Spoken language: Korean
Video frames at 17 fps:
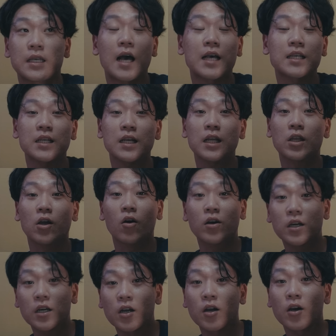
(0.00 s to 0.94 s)
사실
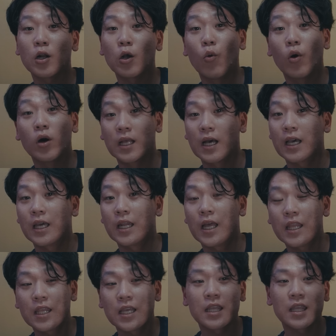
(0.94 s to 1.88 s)
더 큰 거를 원하긴
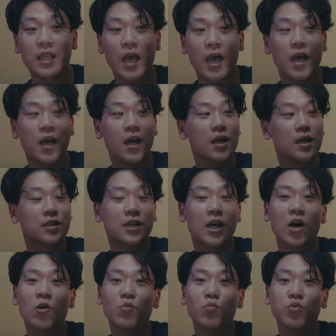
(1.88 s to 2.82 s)
했는데
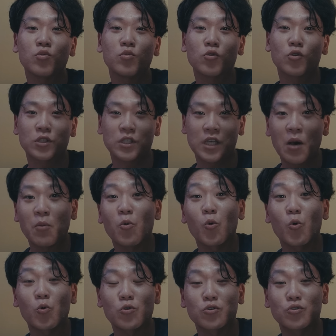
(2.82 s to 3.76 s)
사은품으로
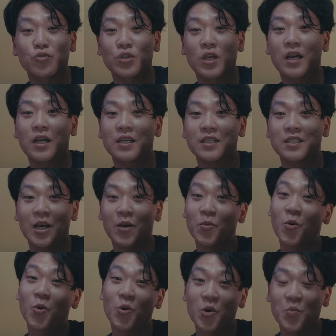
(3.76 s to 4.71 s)
삼백오십을 주니까
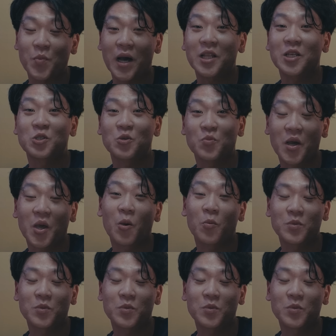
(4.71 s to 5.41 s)
삼백오십을 받을 수밖에